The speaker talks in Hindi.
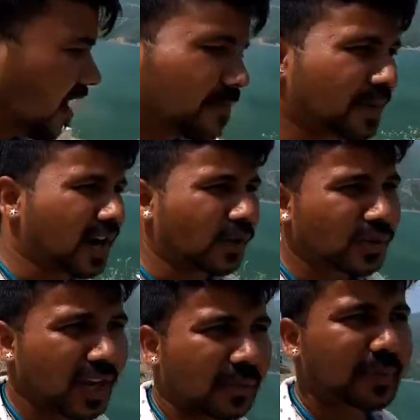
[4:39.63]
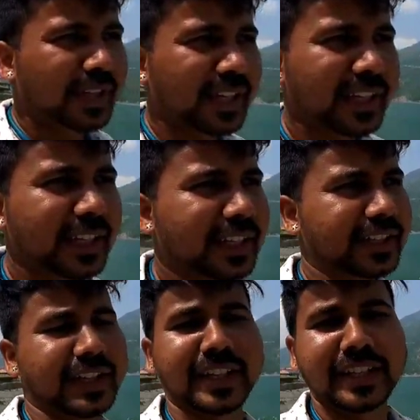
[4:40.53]
आप आओ यहाँ पे
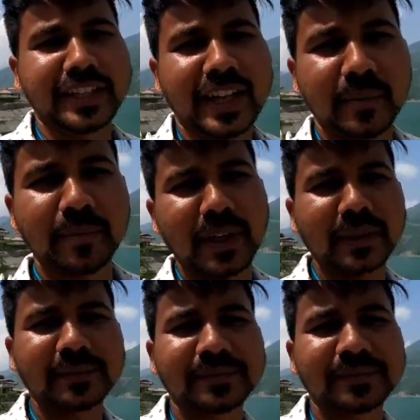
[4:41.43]
टिहरी डैम पे